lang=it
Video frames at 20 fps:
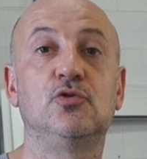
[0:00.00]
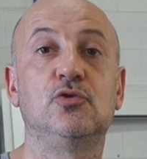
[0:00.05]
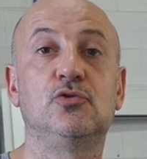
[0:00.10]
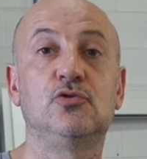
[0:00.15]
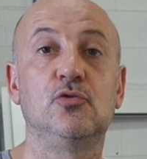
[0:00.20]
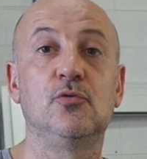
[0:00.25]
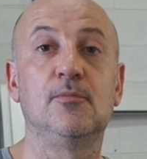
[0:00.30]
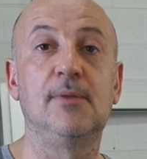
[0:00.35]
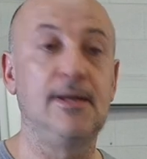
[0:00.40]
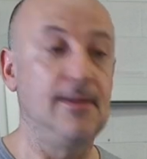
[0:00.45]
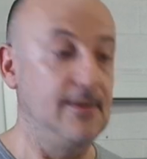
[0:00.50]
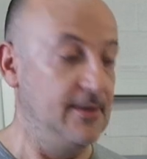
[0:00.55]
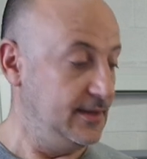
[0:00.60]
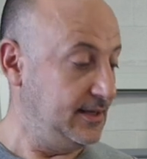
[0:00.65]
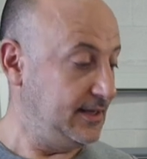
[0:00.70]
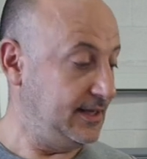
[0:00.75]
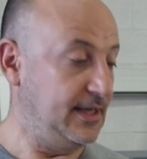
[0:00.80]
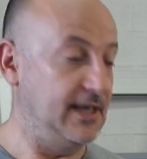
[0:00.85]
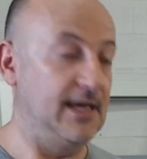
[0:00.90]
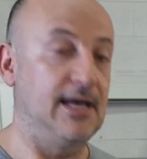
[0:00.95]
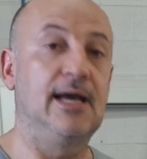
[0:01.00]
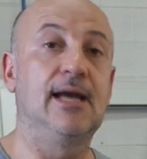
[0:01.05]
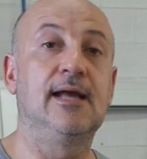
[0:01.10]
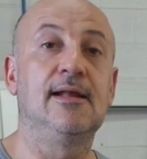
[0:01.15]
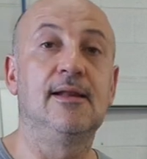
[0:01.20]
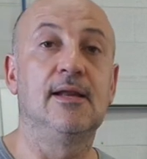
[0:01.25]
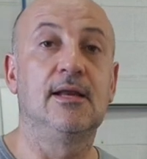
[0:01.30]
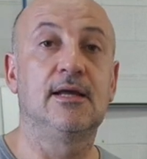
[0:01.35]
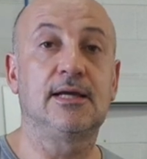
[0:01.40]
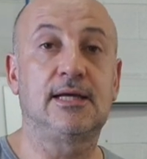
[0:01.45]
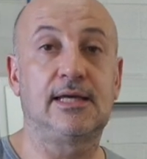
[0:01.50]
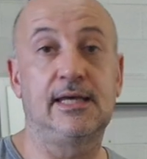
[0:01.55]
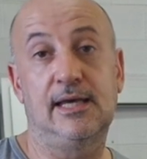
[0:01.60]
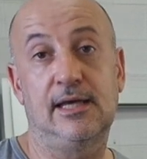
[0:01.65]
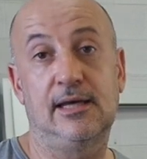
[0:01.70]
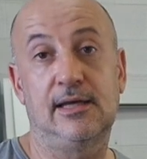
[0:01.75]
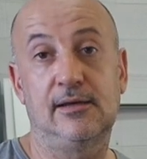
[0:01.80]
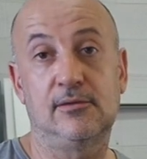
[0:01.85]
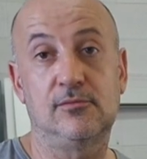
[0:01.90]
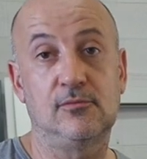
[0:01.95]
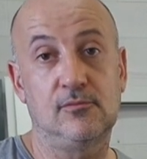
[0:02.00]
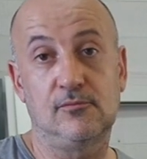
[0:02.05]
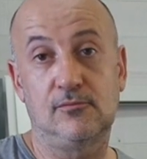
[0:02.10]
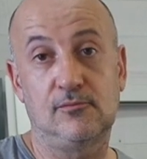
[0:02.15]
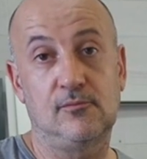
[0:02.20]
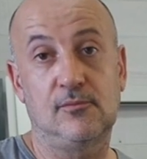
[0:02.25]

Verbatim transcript: YouTube eh, che